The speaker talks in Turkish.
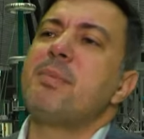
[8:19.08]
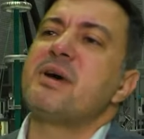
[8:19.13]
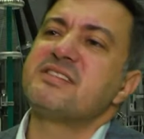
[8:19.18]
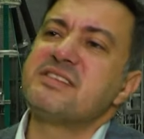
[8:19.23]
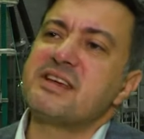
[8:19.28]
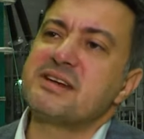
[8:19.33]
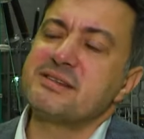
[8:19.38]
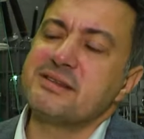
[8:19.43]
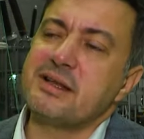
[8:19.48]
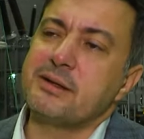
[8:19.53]

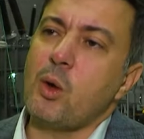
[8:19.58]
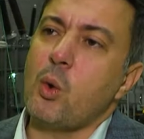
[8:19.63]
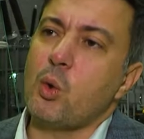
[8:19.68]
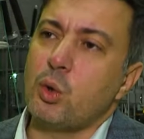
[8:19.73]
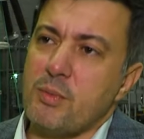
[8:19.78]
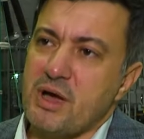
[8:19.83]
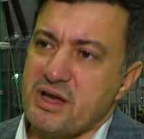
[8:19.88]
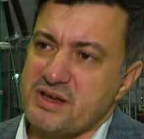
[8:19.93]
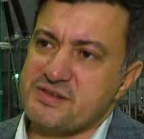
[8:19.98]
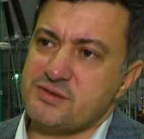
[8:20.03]
pazarında da
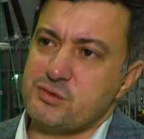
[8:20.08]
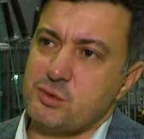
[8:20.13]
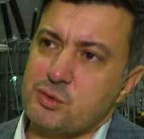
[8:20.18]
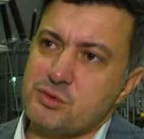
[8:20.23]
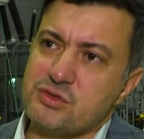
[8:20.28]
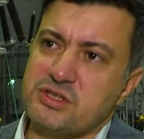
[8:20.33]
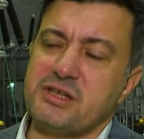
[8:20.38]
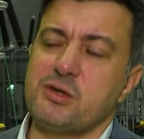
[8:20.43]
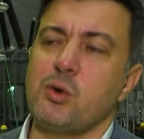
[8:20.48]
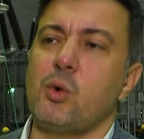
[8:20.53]
olmak
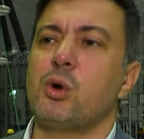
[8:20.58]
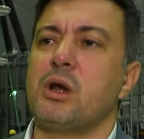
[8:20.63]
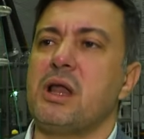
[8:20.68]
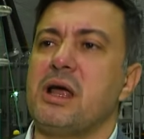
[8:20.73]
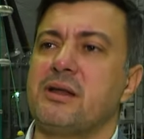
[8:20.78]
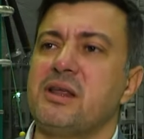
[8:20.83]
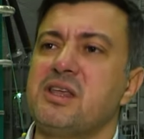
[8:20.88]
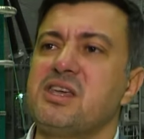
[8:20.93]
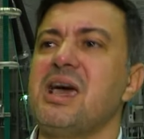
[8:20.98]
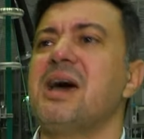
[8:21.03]
istiyoruz ki
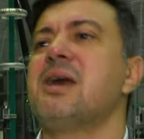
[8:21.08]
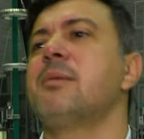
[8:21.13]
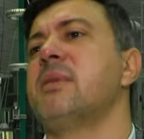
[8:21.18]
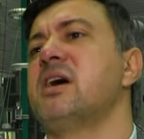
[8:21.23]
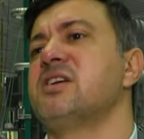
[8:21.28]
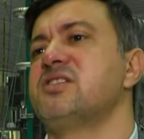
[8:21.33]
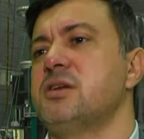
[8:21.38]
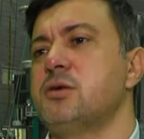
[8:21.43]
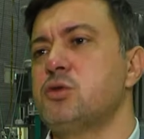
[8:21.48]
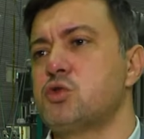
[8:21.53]
oralarda kar
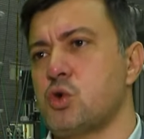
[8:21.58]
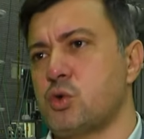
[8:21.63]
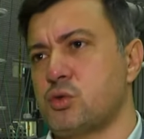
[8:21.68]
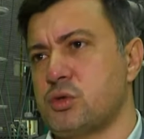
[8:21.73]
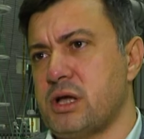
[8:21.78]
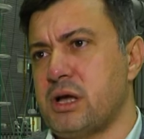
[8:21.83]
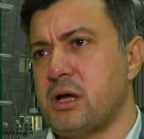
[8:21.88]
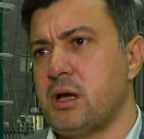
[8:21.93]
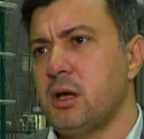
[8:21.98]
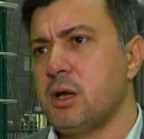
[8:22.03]
marjları çok
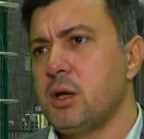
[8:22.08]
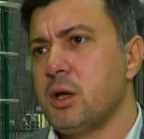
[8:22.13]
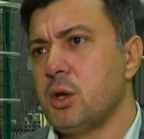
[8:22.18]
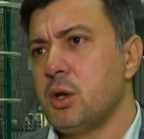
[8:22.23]
daha